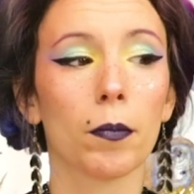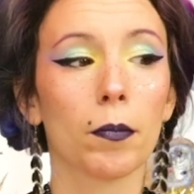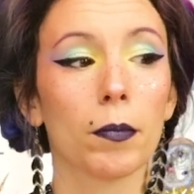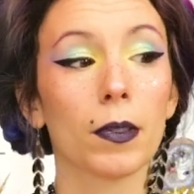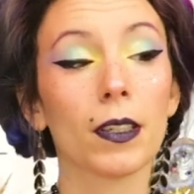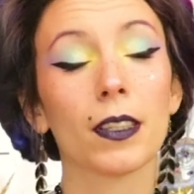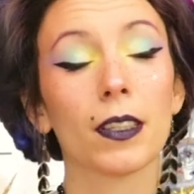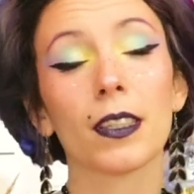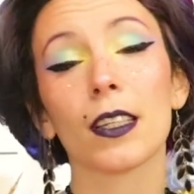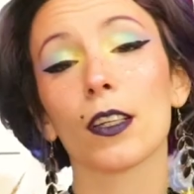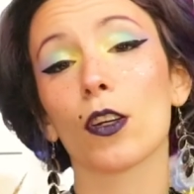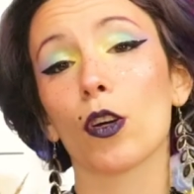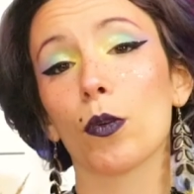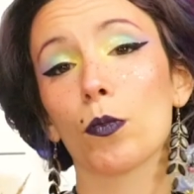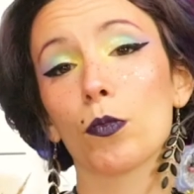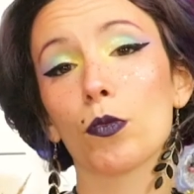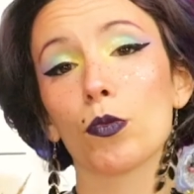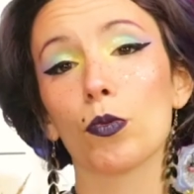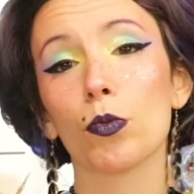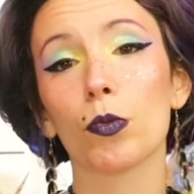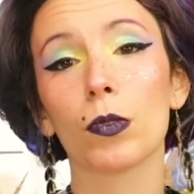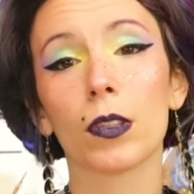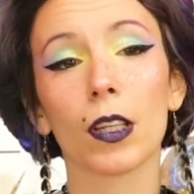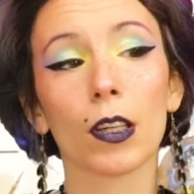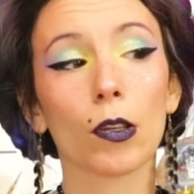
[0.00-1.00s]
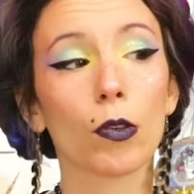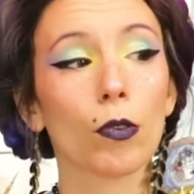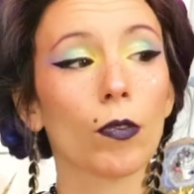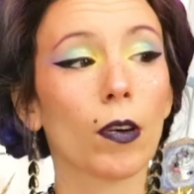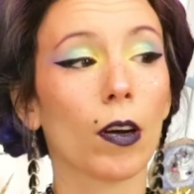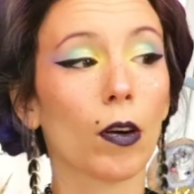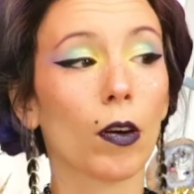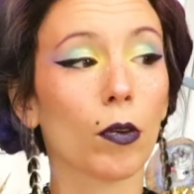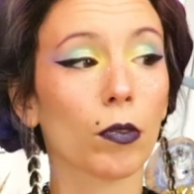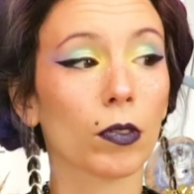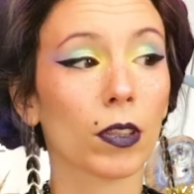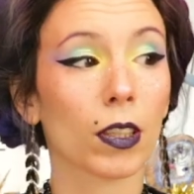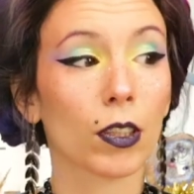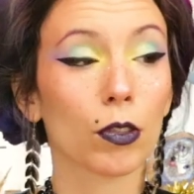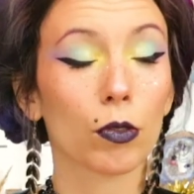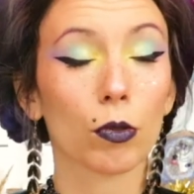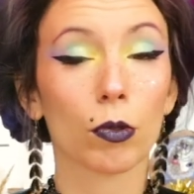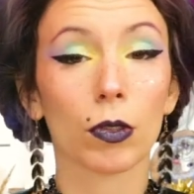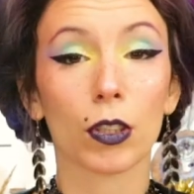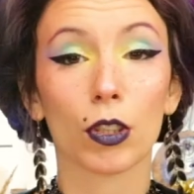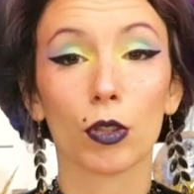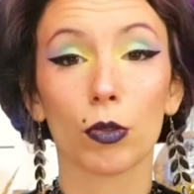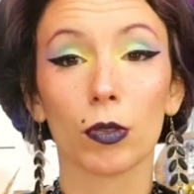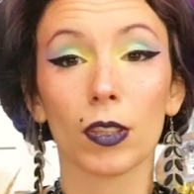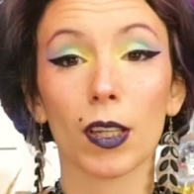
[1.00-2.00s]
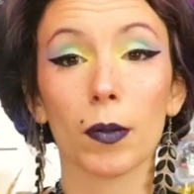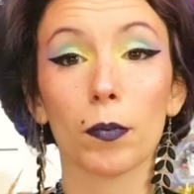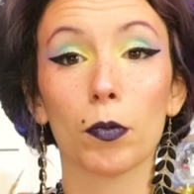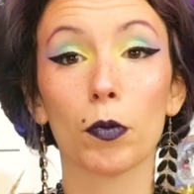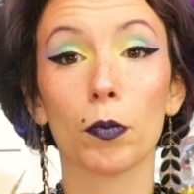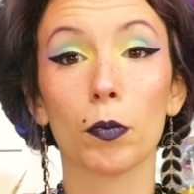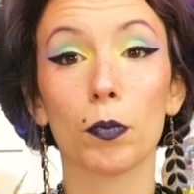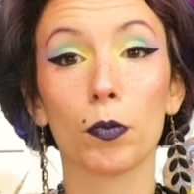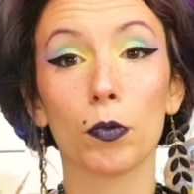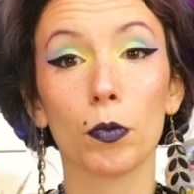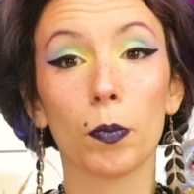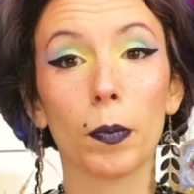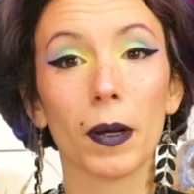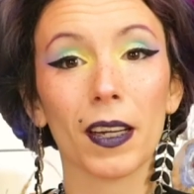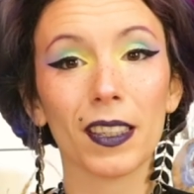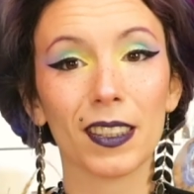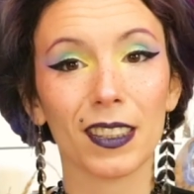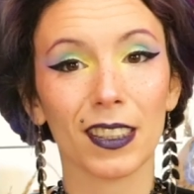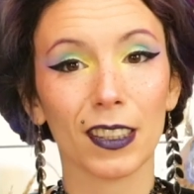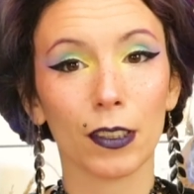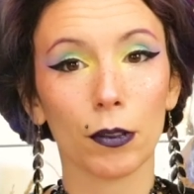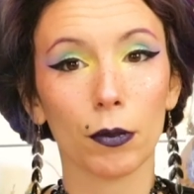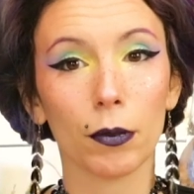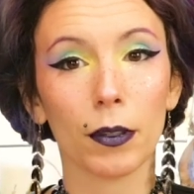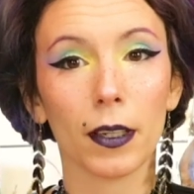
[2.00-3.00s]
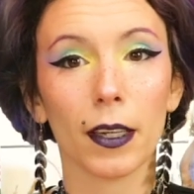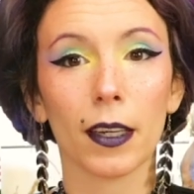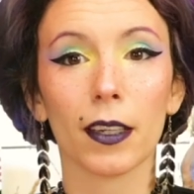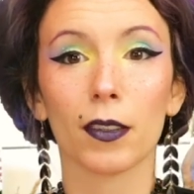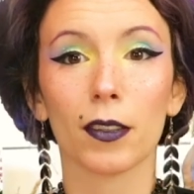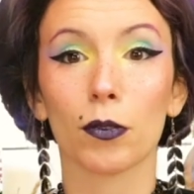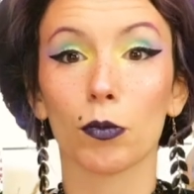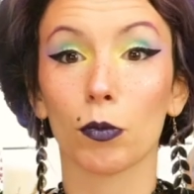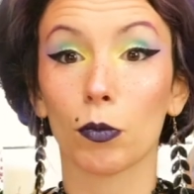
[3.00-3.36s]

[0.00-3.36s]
mais c'est comme tout, dès qu'on va rentrer sur des choses un peu plus particulières,